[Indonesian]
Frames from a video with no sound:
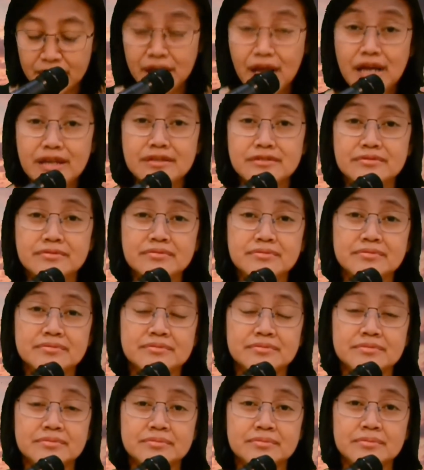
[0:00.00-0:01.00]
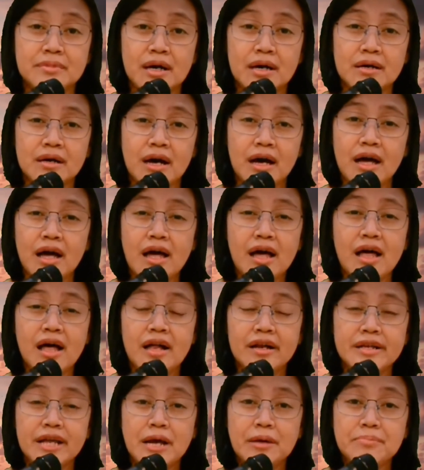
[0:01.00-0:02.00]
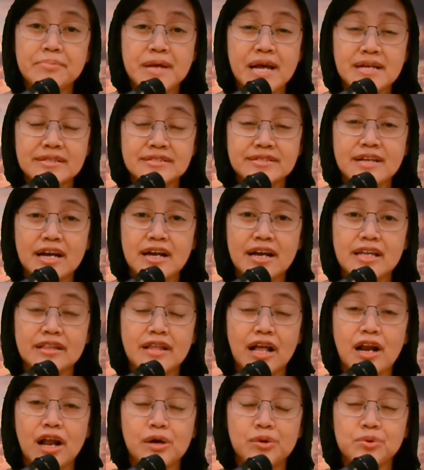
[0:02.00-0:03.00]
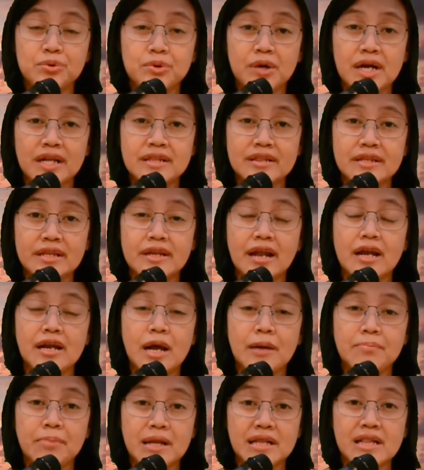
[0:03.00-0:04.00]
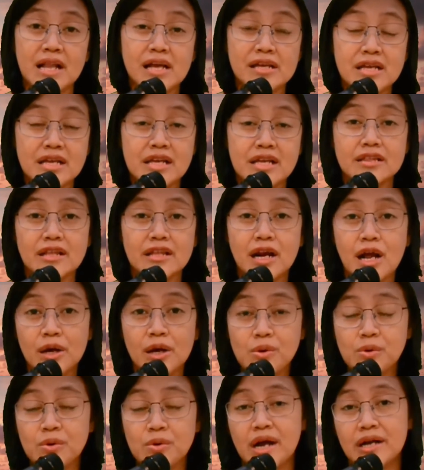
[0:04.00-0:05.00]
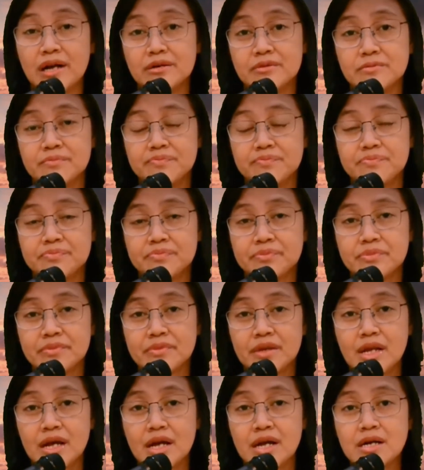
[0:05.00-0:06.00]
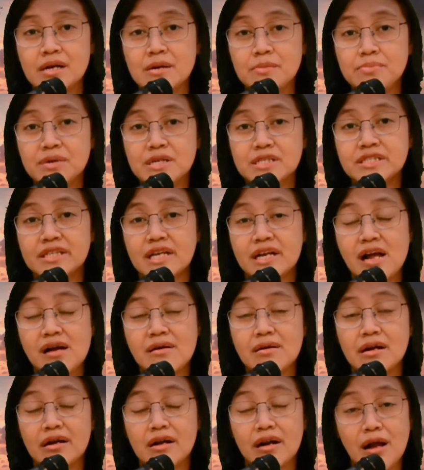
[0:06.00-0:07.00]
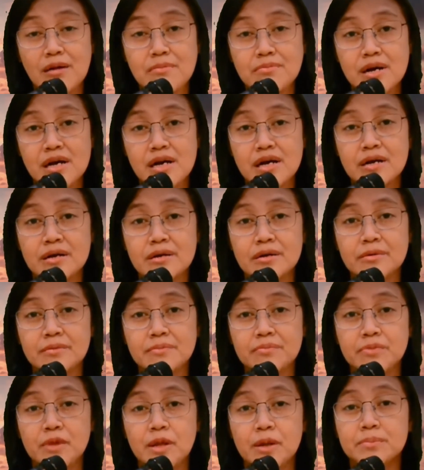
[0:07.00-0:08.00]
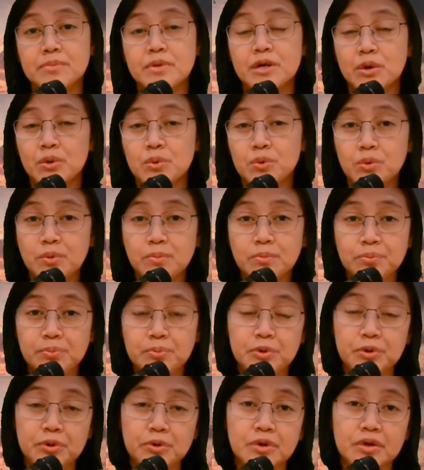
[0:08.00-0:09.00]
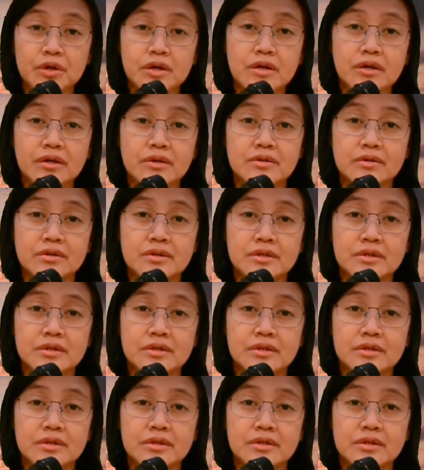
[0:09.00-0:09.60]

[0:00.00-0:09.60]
Dan hal-hal yang biasa kita lakukan tidak dapat lagi kita lakukan. Bercerang krama, berkumpul,